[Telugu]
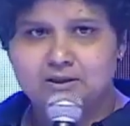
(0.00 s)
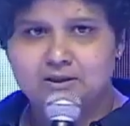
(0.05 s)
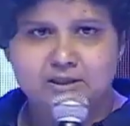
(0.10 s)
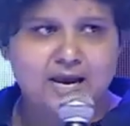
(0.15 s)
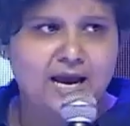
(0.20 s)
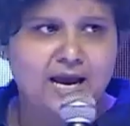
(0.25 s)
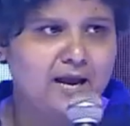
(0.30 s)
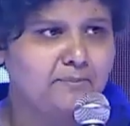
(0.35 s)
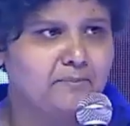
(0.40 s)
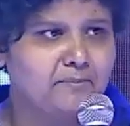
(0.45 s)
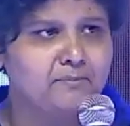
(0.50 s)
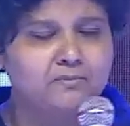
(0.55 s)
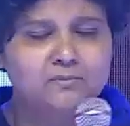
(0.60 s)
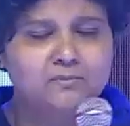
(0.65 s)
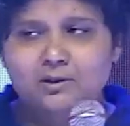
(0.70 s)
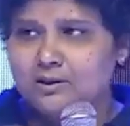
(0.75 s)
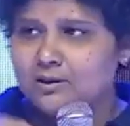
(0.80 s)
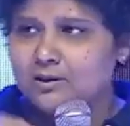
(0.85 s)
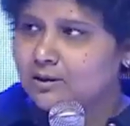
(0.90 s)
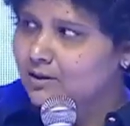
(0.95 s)
శామ్
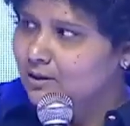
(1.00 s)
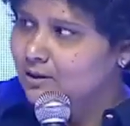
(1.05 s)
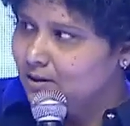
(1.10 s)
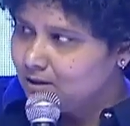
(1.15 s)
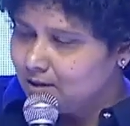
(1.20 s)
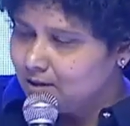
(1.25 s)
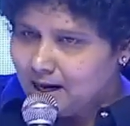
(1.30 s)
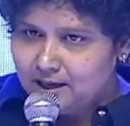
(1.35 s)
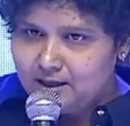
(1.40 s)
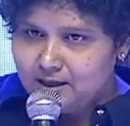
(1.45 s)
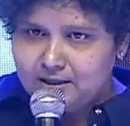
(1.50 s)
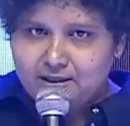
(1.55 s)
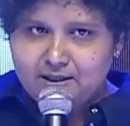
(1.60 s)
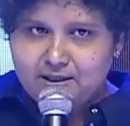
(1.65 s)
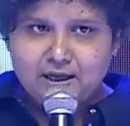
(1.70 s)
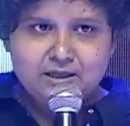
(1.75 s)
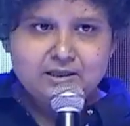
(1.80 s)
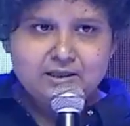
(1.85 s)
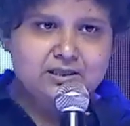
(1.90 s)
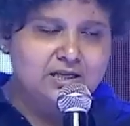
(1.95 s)
అండ్
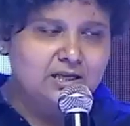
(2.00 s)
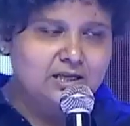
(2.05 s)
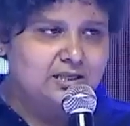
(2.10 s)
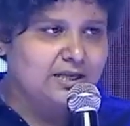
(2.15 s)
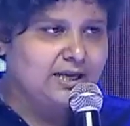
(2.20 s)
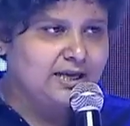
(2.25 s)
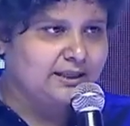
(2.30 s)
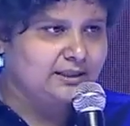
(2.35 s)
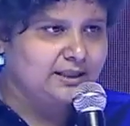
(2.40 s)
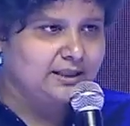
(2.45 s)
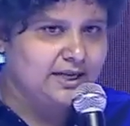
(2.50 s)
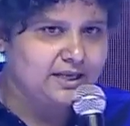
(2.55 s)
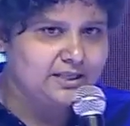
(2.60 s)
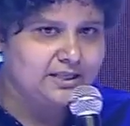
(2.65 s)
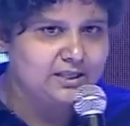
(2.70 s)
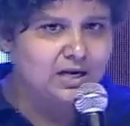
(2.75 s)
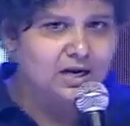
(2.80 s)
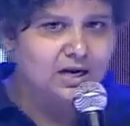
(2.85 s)
యంగ్స్టర్స్ లైక్ తేజ